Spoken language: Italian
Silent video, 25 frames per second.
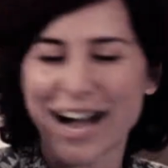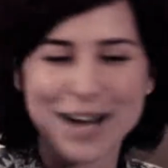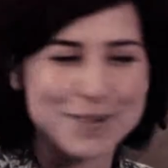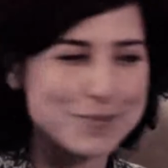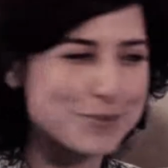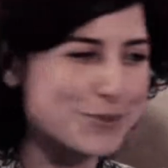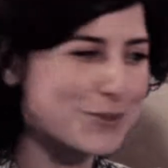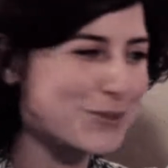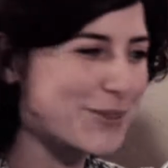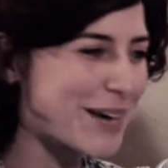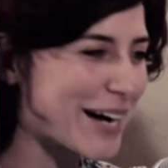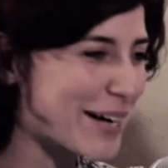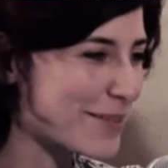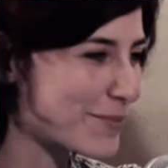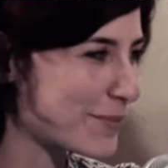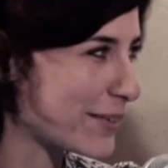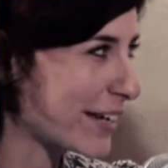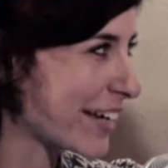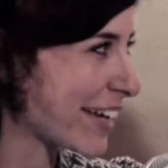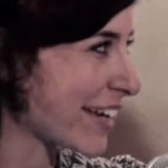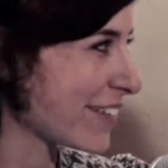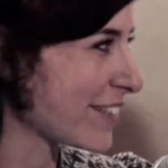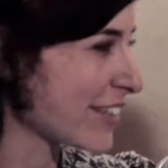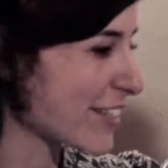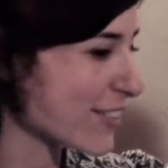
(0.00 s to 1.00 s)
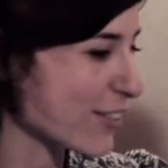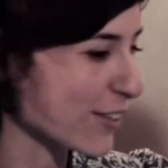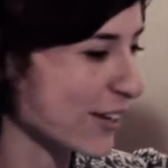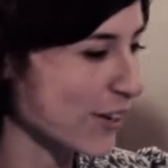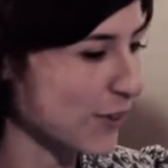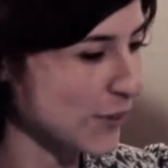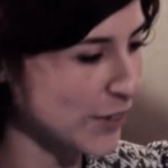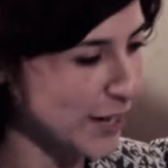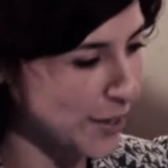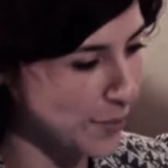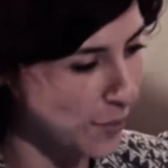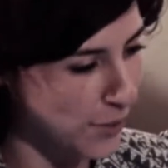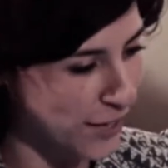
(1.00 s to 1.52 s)
Up to Hub che ha visto
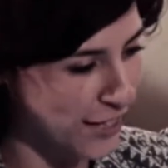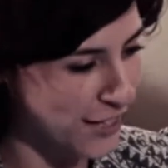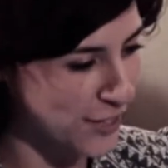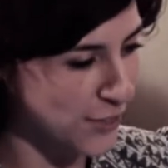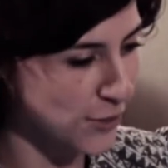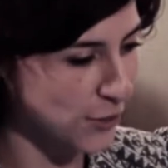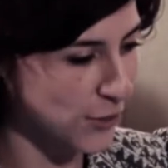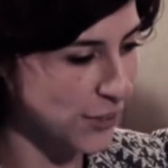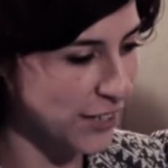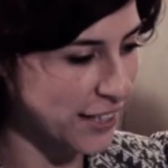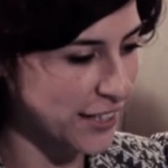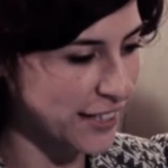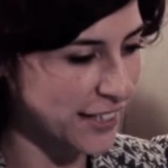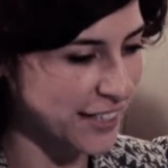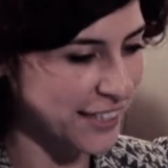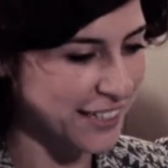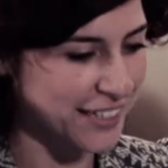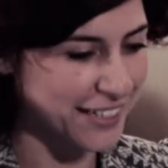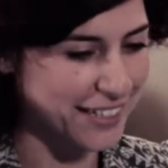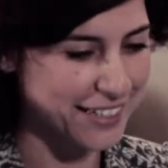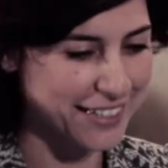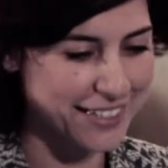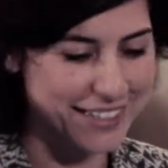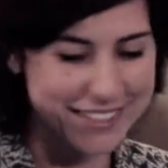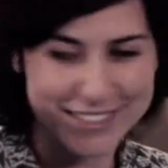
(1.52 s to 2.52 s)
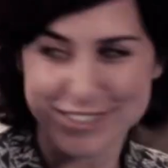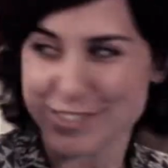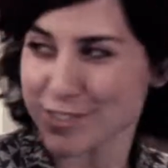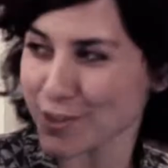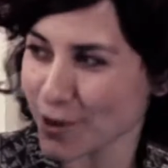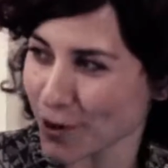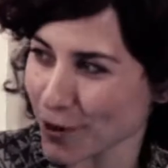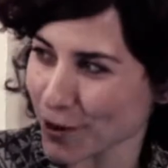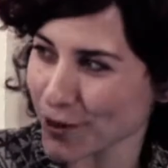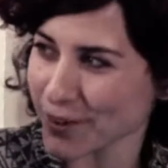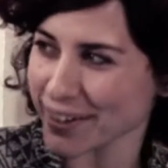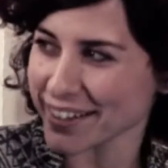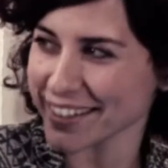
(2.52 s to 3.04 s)
la collaborazione di
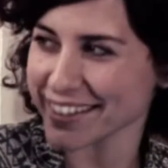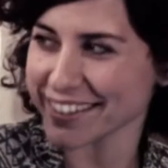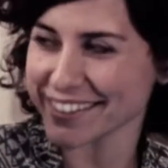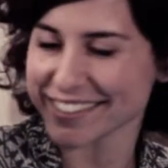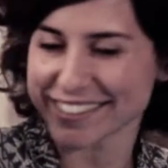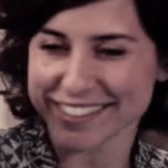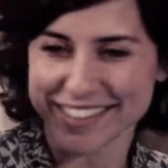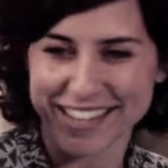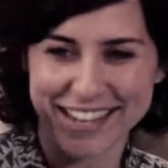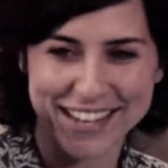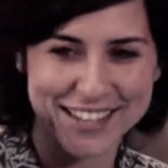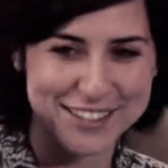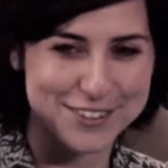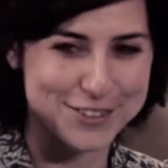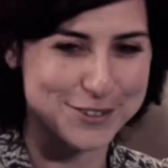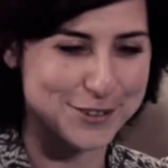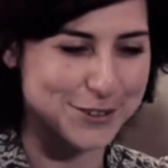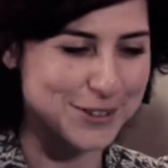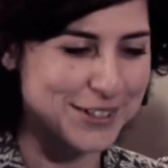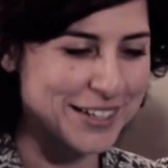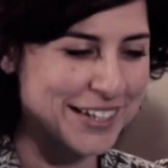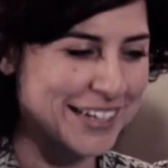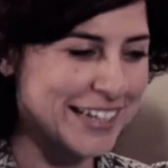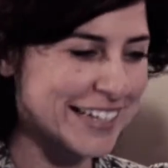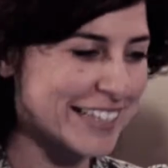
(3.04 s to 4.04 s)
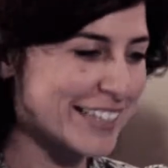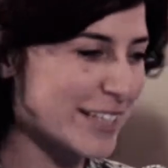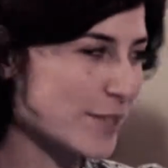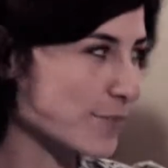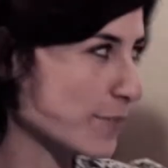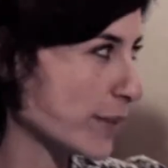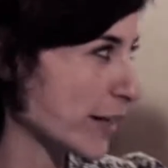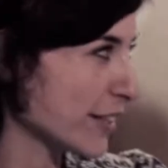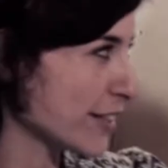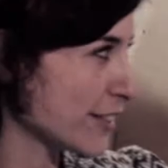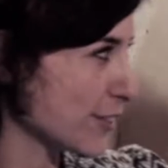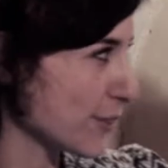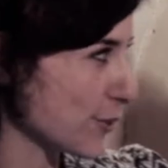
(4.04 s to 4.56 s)
Zoe Teatro e
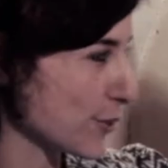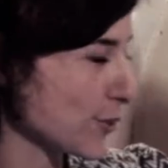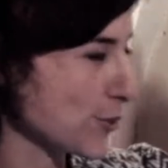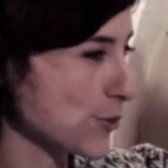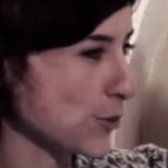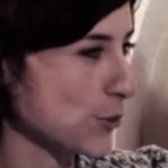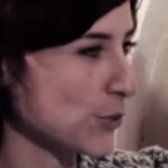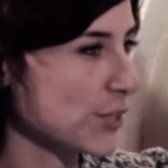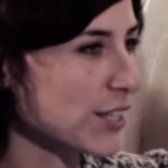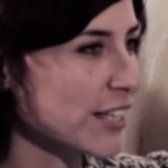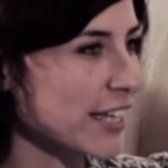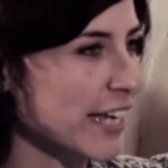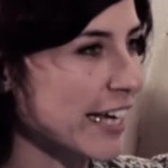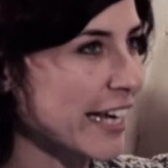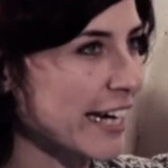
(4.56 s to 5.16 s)
del Petti Rosso di